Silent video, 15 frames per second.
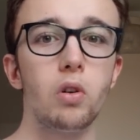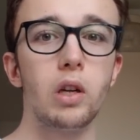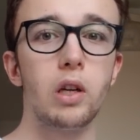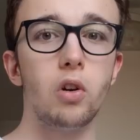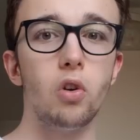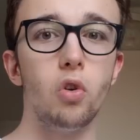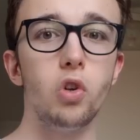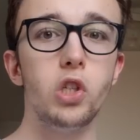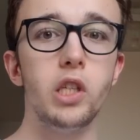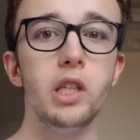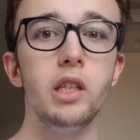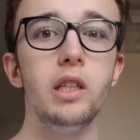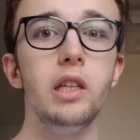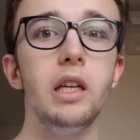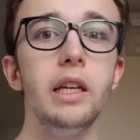
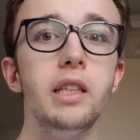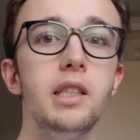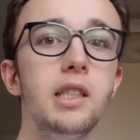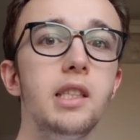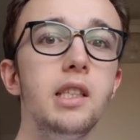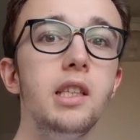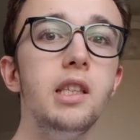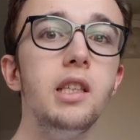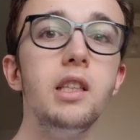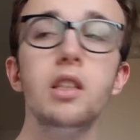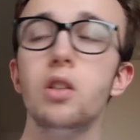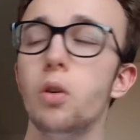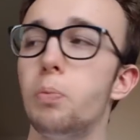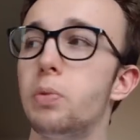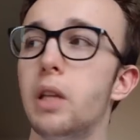l'écologie,
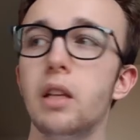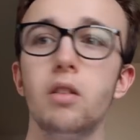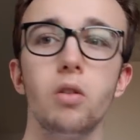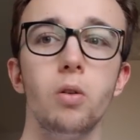l'éthique, peut-être.